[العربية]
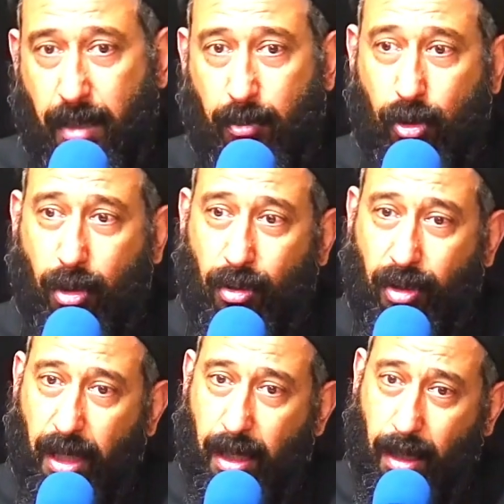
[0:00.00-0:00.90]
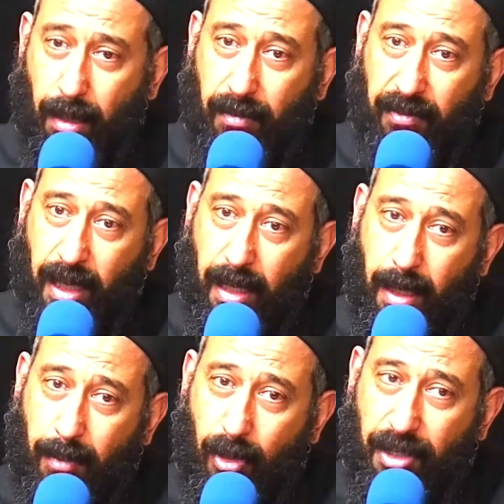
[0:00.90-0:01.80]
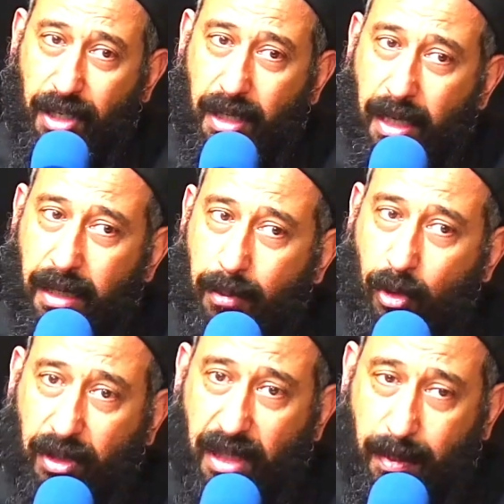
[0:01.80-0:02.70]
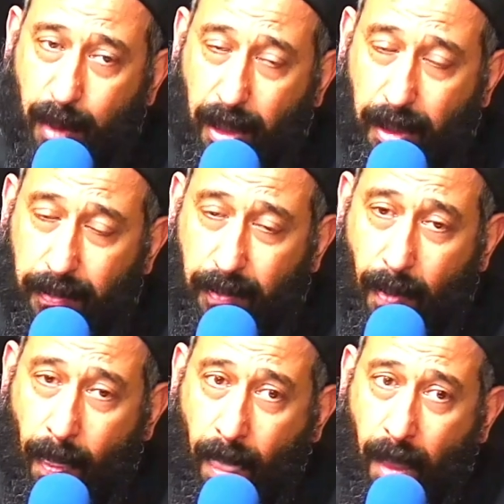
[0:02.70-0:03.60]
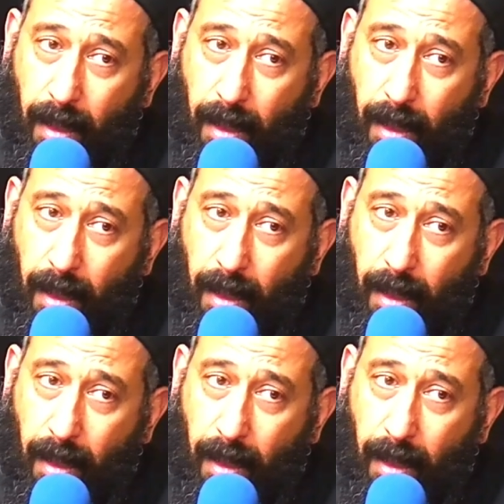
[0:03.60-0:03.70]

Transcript: فاحنا بنخرج إليه في آلامه عشان نقدم له التسبيح